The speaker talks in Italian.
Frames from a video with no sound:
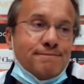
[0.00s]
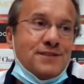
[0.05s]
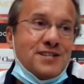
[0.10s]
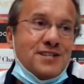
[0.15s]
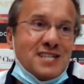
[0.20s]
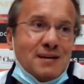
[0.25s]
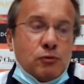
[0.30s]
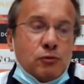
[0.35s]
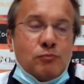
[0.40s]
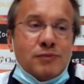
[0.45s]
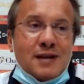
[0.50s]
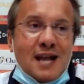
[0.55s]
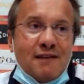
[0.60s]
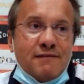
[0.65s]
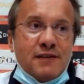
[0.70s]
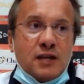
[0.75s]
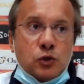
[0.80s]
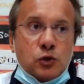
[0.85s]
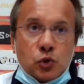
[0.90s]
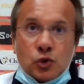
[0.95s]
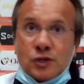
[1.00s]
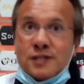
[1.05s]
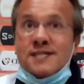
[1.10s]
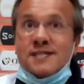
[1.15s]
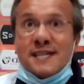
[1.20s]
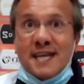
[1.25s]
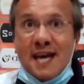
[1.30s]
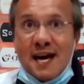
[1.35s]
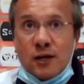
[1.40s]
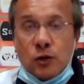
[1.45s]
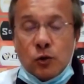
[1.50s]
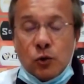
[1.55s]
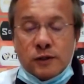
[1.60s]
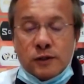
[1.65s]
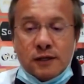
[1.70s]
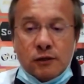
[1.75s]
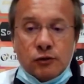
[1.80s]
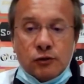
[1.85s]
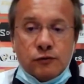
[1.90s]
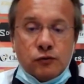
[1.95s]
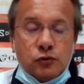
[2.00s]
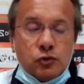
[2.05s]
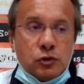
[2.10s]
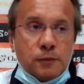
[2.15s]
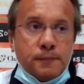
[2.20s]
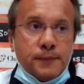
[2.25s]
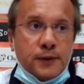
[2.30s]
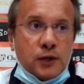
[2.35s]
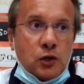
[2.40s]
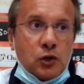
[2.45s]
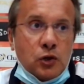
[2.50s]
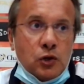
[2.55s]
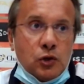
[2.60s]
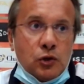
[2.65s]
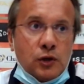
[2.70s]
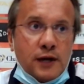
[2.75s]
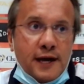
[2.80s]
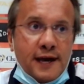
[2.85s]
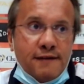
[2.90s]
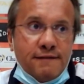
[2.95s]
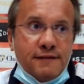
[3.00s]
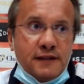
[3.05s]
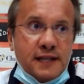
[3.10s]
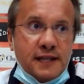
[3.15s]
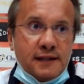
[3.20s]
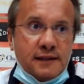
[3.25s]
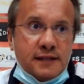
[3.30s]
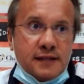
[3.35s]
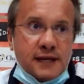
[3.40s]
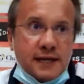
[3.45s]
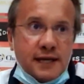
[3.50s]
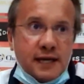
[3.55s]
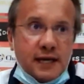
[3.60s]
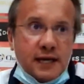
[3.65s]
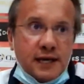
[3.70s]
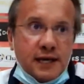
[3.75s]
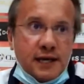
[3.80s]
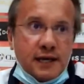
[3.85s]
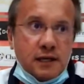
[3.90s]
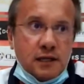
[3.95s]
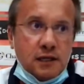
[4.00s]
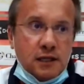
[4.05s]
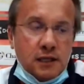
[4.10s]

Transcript: diciamo, bravi a non rischiare oltre al dovuto, però è evidente che